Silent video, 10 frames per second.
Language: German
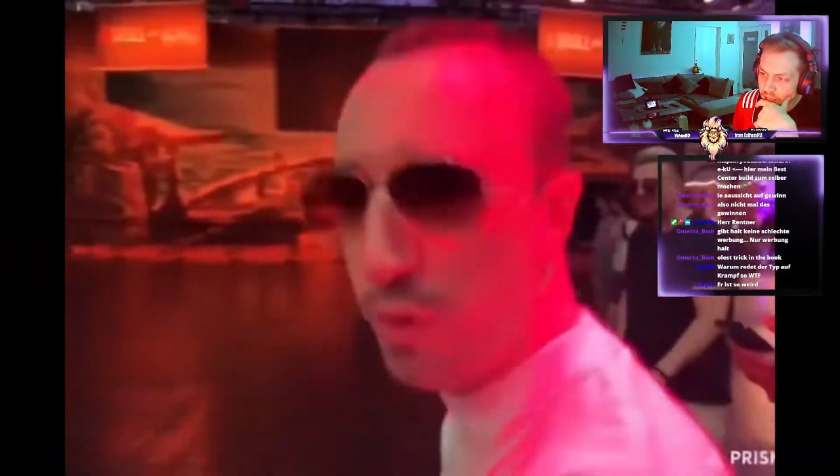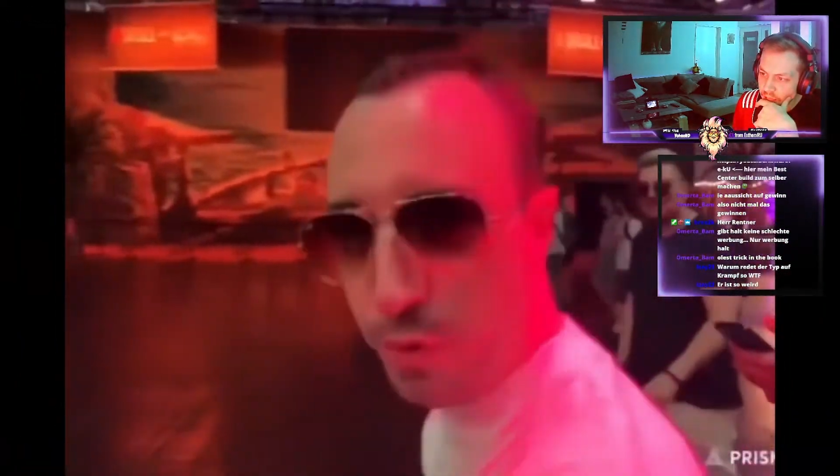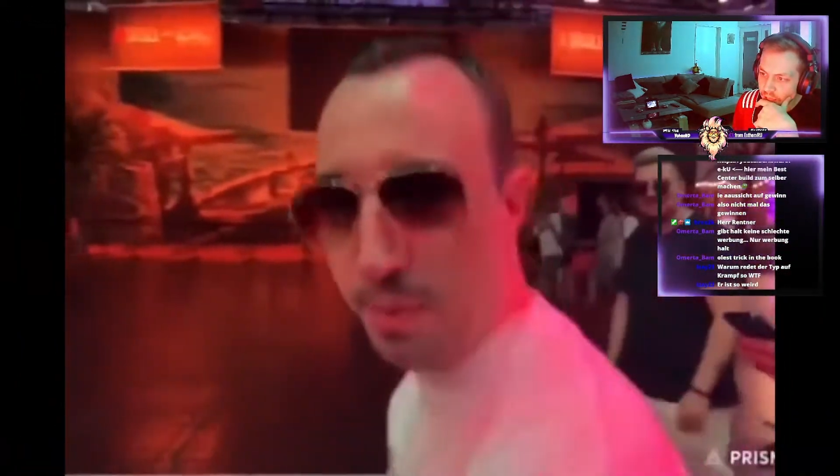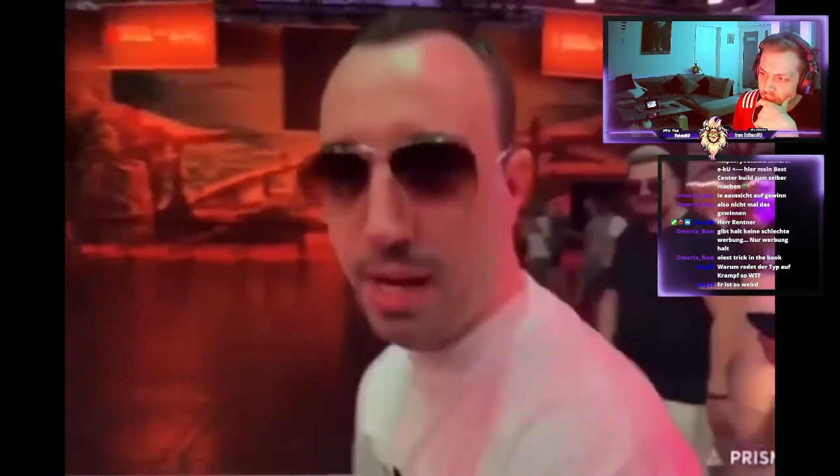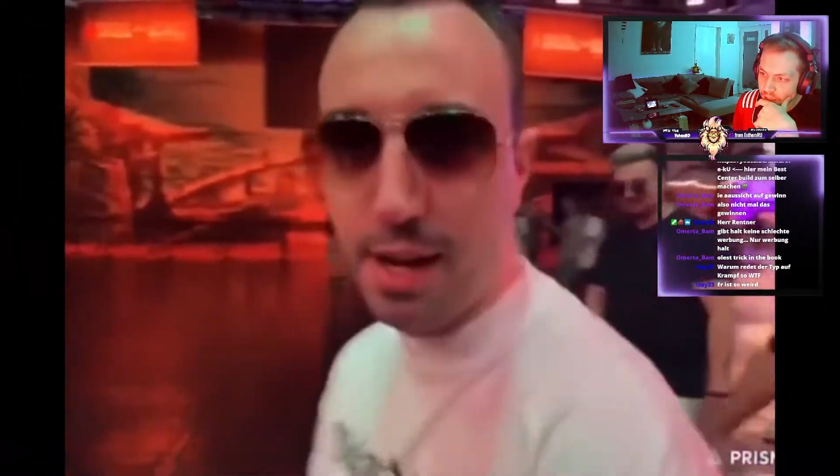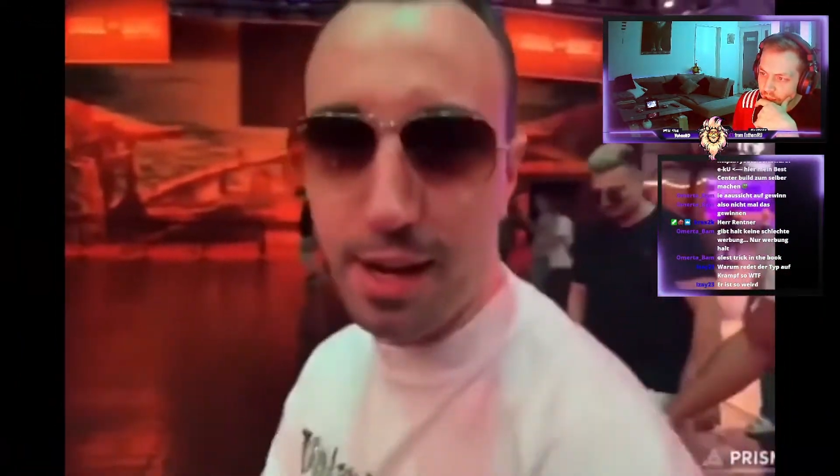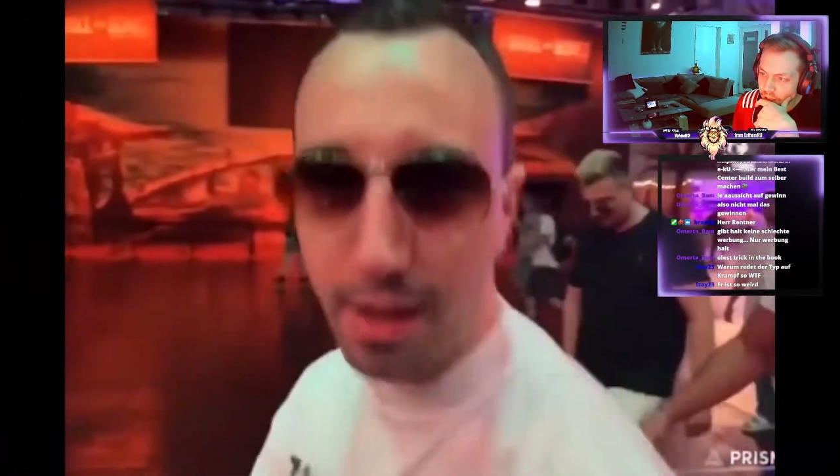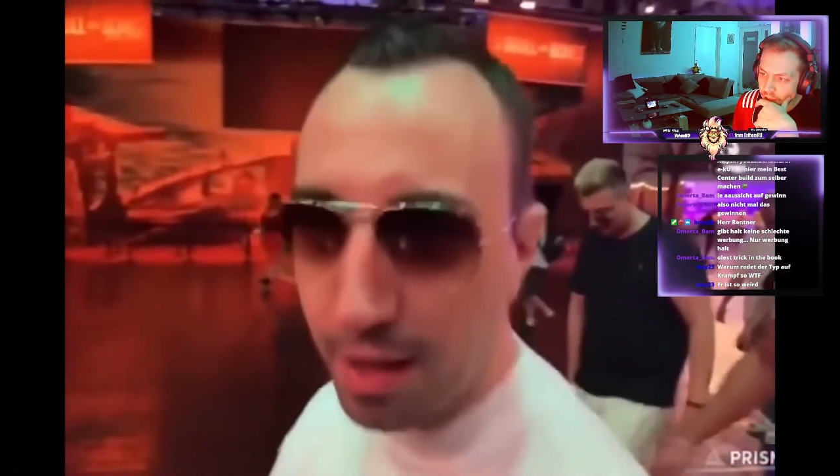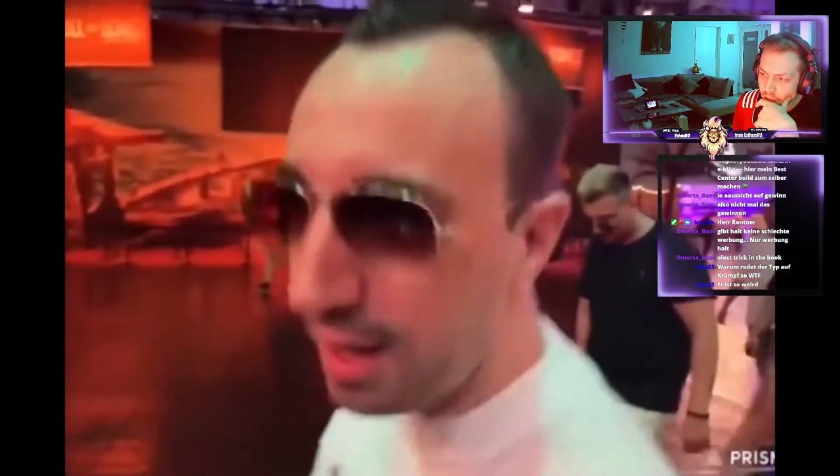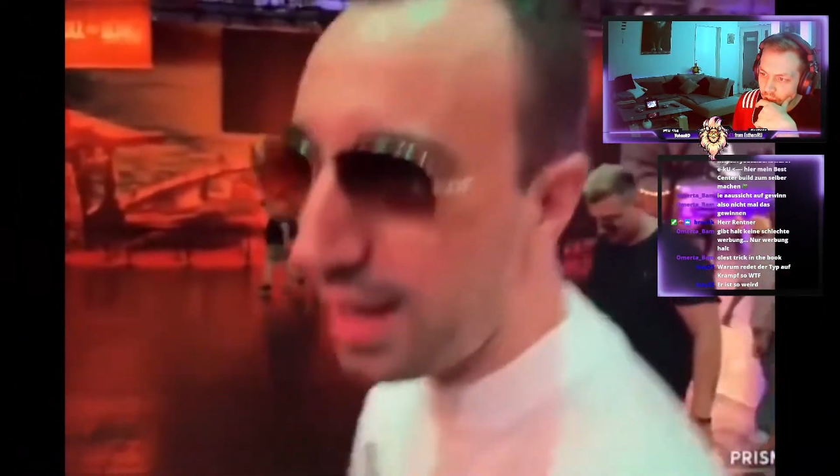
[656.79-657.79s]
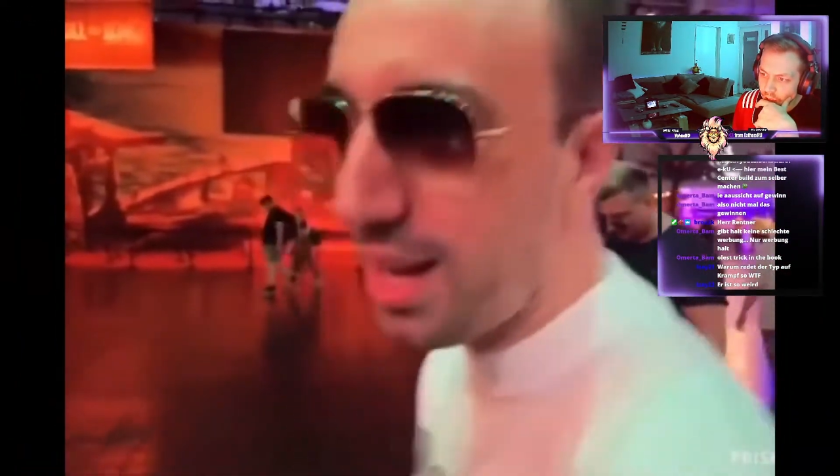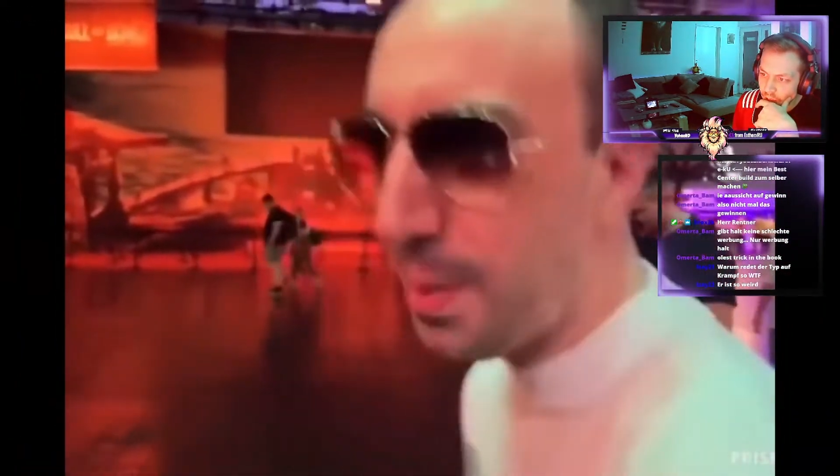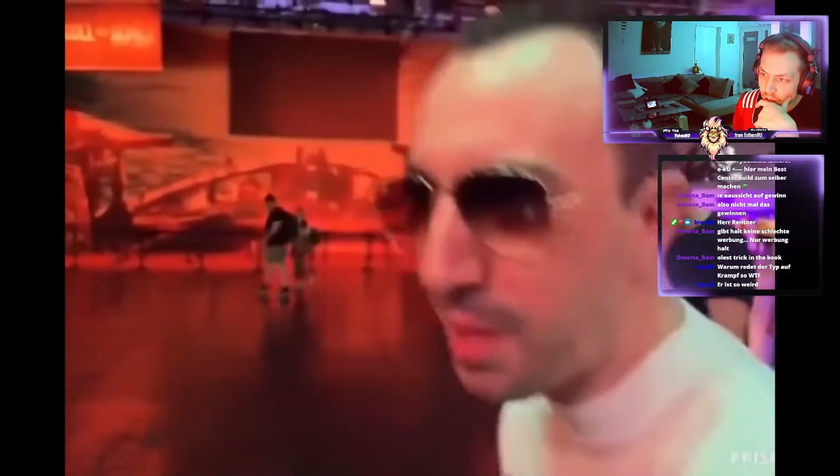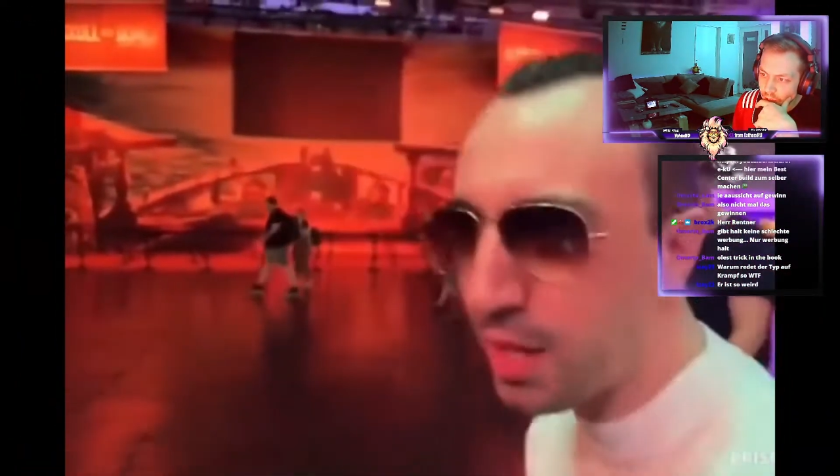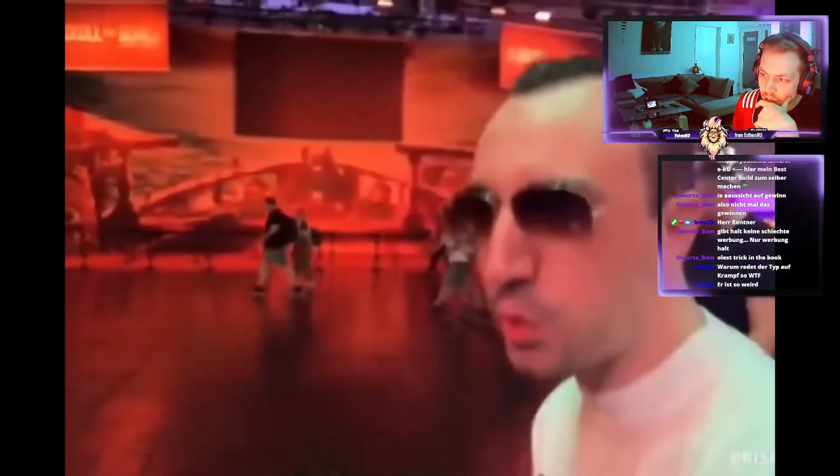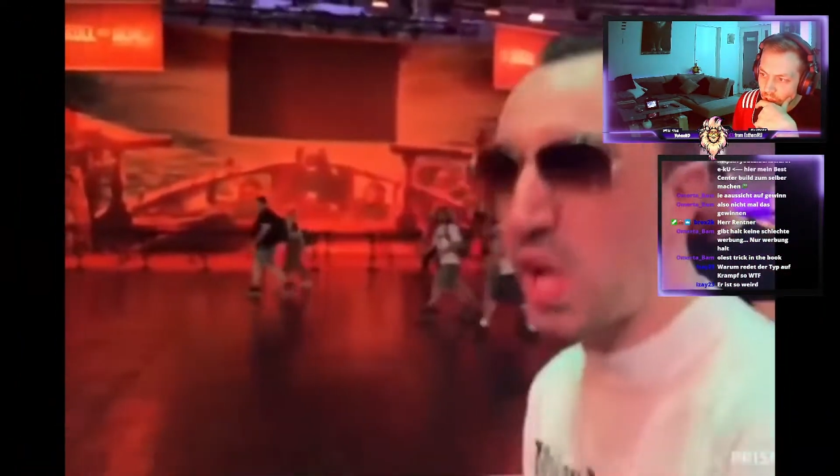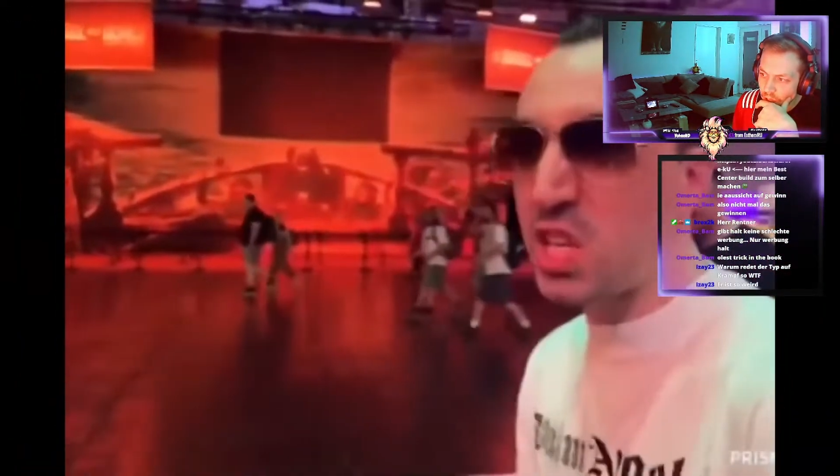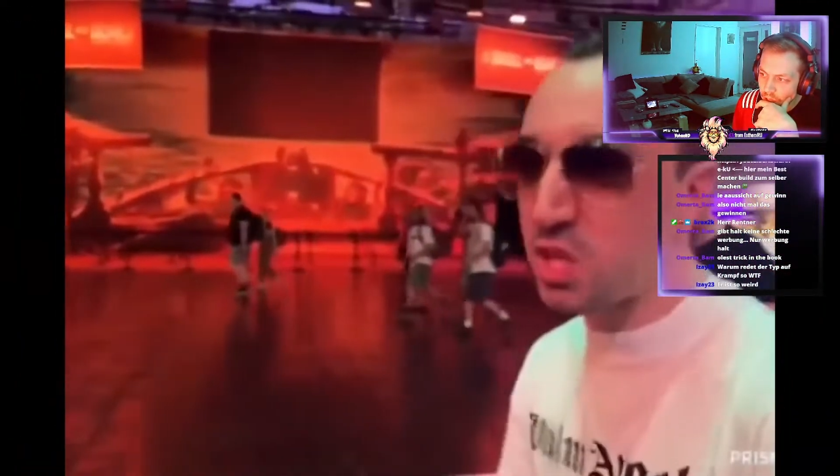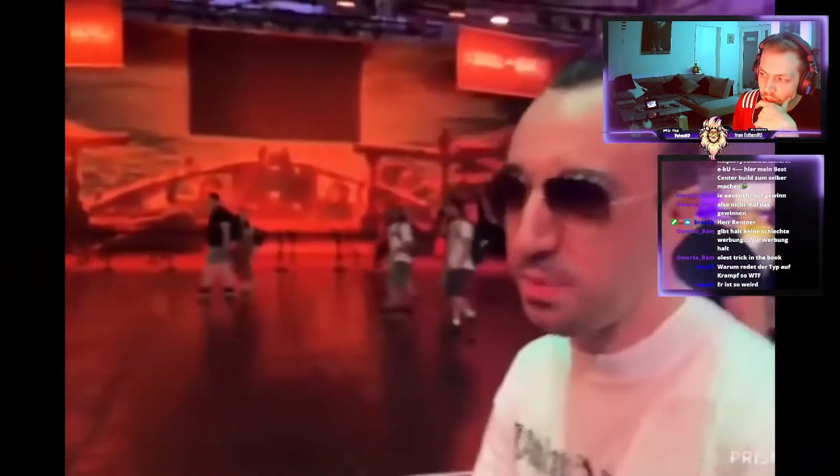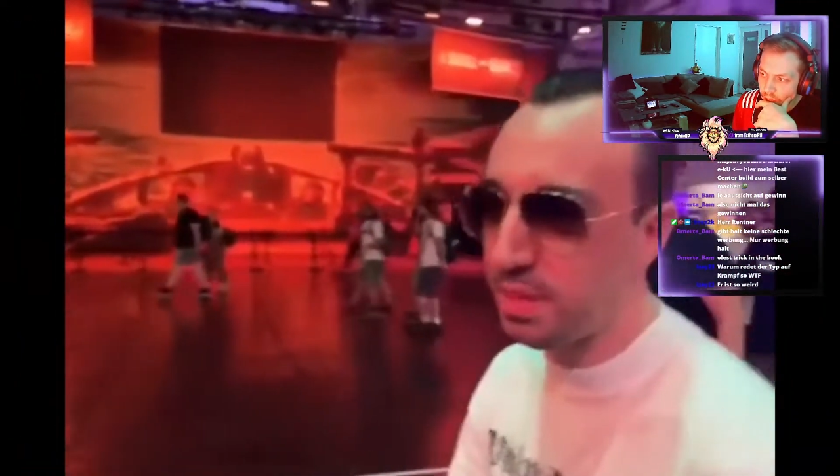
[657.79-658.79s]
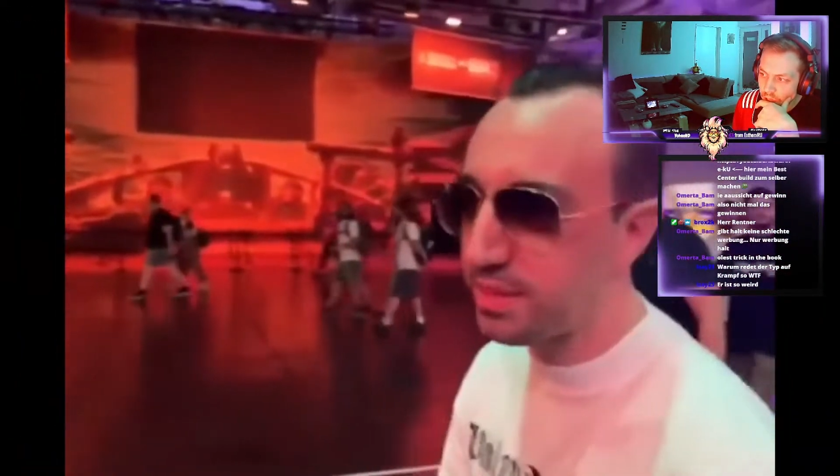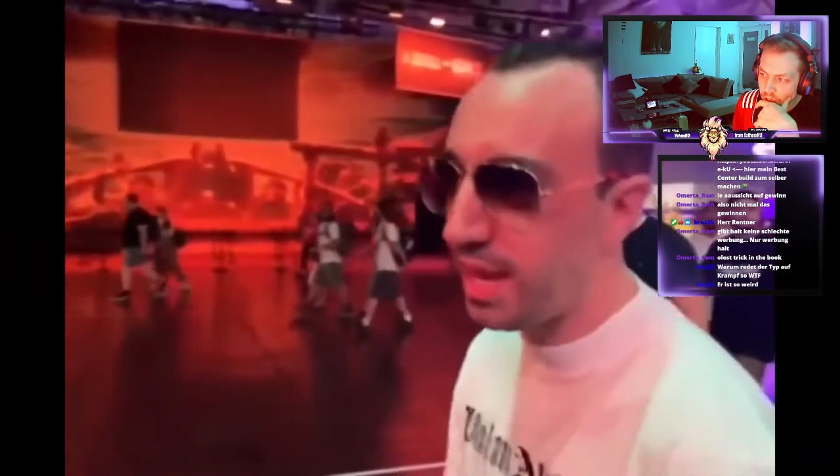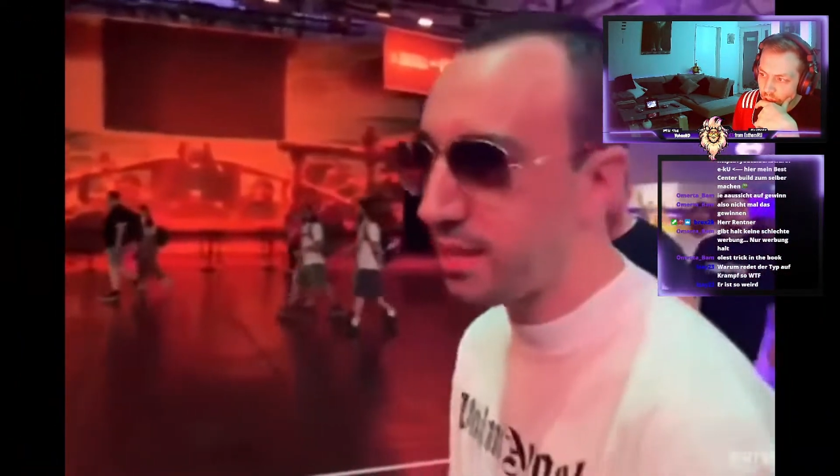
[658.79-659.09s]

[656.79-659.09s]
von mir äh, erlebt aktuell schlimme Zeiten.